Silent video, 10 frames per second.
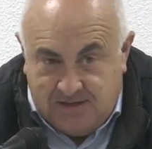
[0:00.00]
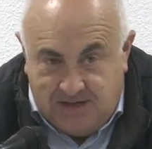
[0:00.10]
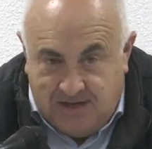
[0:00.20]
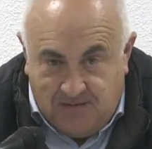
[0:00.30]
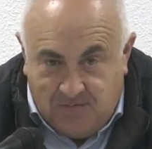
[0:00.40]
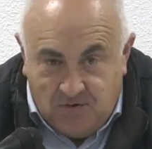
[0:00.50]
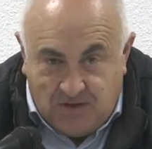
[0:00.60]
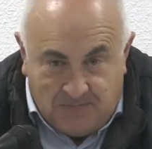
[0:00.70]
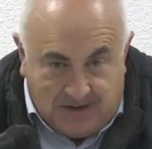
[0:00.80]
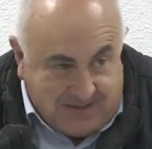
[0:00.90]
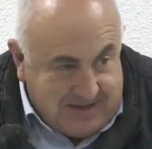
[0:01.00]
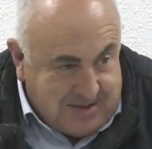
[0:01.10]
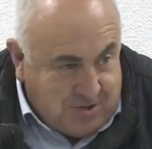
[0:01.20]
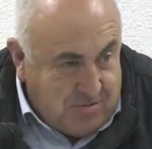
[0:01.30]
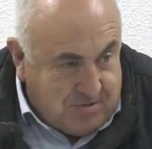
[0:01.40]
y bueno, de ahí parte
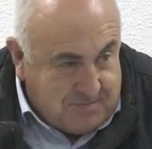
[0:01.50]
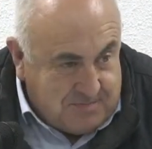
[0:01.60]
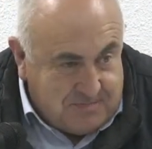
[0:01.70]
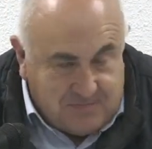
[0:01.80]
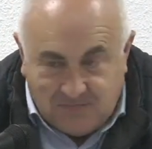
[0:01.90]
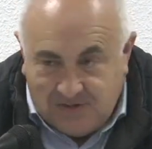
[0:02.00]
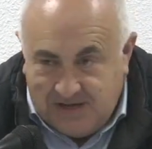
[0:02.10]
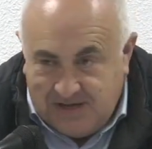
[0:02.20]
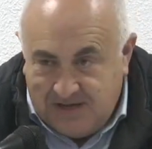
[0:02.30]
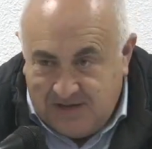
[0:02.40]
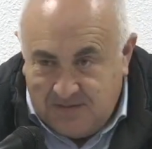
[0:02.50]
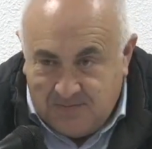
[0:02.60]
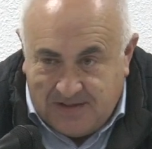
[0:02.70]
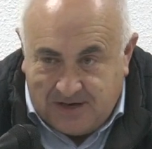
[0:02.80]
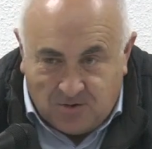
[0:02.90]
todo. De ahí
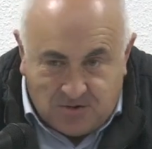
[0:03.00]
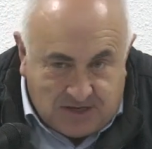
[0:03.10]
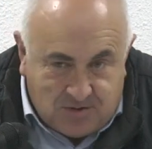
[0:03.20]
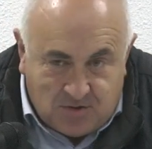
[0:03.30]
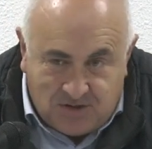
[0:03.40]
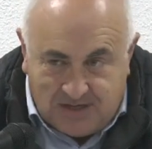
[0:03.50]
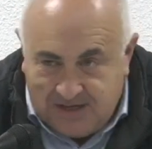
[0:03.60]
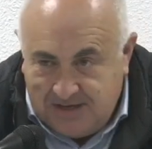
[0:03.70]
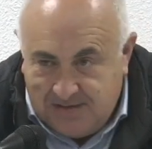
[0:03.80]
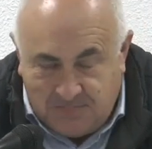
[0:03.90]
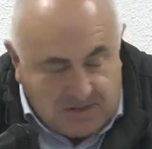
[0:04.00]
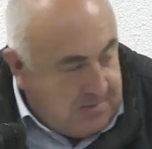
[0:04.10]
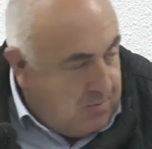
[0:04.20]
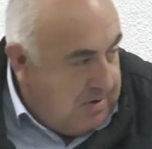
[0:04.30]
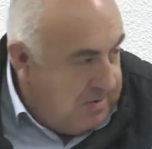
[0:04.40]
me da el contacto y de ahí
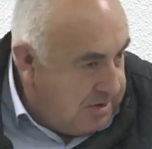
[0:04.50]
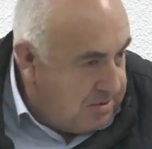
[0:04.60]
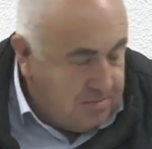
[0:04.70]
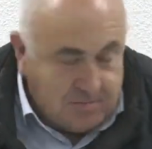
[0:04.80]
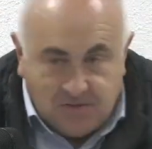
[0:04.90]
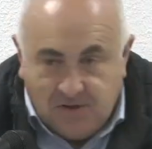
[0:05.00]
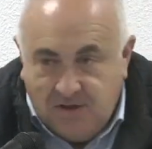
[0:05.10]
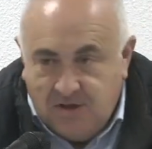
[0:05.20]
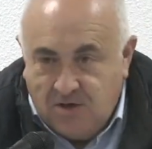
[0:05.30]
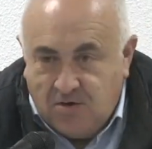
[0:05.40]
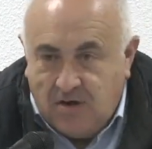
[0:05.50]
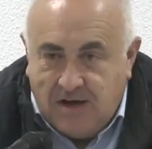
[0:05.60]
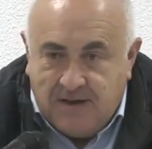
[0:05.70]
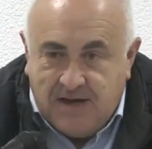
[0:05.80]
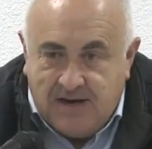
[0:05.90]
empezamos a hablar con, con
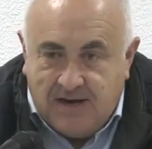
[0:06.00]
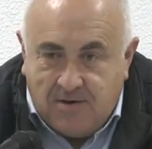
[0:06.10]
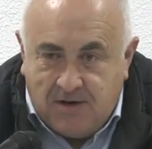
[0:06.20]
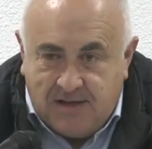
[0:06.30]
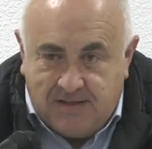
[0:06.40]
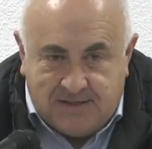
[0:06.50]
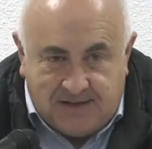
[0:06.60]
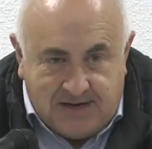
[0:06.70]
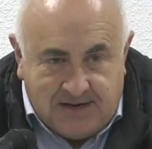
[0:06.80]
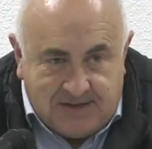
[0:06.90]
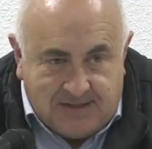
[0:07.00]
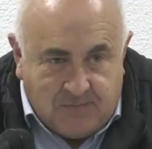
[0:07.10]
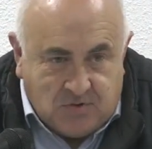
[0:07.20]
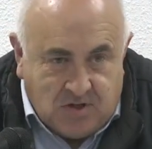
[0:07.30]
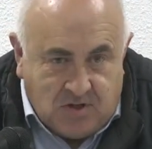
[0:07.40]
Javier a la hora de traer esta
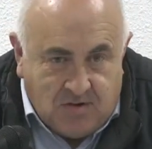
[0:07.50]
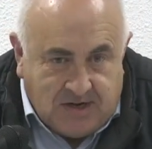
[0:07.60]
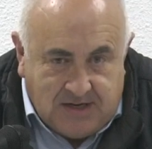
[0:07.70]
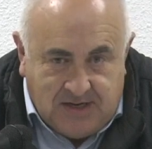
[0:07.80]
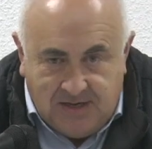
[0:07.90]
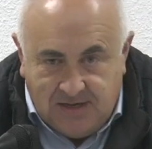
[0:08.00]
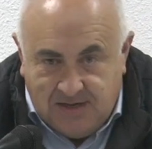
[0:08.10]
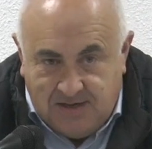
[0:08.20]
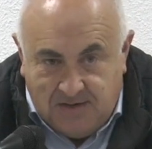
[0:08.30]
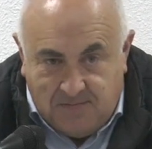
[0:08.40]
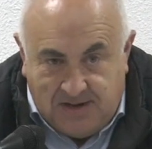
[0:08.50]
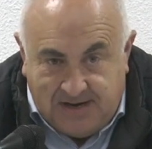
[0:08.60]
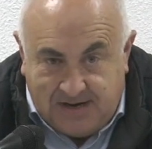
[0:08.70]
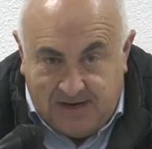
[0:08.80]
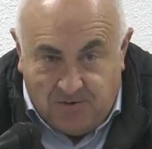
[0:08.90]
exposición aquí
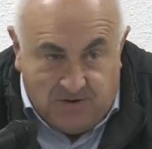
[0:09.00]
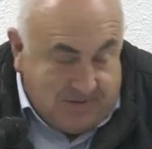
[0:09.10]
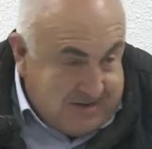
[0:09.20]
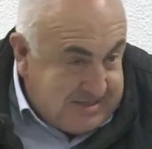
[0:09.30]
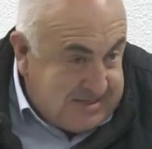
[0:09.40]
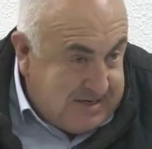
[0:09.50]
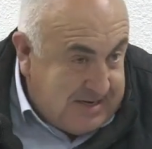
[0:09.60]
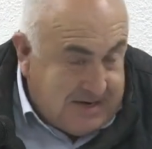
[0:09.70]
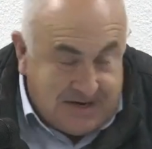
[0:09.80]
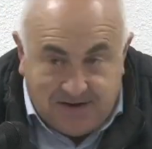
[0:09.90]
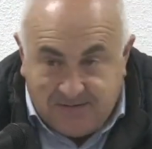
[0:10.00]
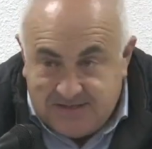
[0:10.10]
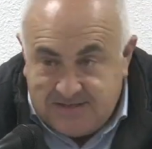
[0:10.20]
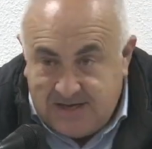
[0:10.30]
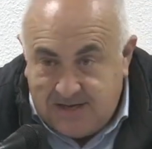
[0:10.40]
para que los nervenses, las
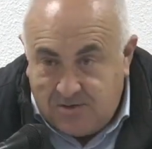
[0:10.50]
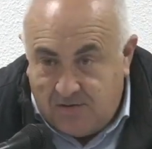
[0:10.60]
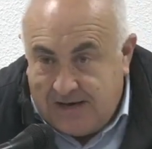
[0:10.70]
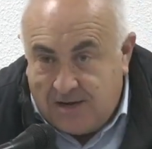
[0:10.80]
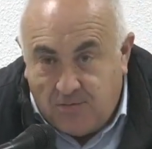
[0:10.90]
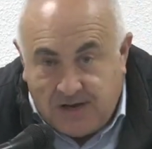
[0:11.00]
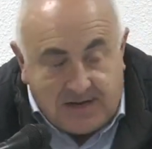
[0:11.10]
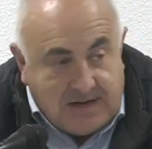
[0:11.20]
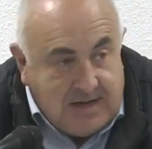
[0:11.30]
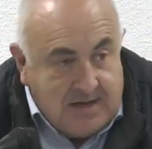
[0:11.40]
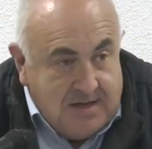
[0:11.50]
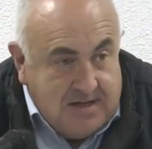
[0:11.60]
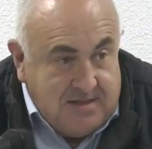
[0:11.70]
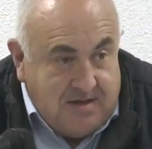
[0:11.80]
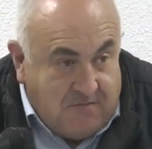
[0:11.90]
nervensas, toda la comarca
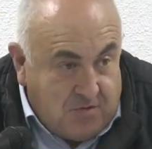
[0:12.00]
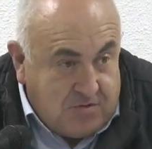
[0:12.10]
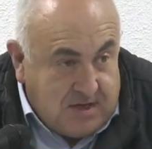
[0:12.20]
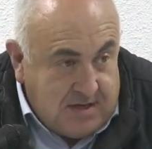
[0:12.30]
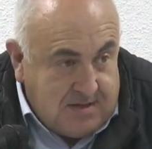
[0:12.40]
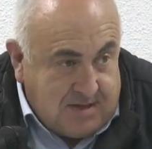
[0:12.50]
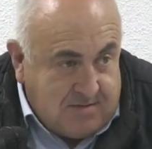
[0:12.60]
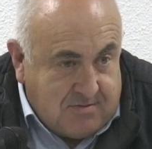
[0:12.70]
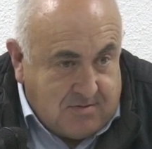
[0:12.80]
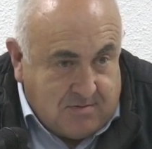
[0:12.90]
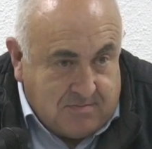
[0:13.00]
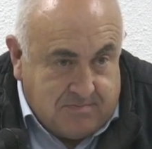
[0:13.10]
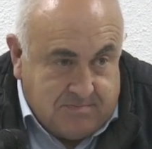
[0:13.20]
disfruten de estos,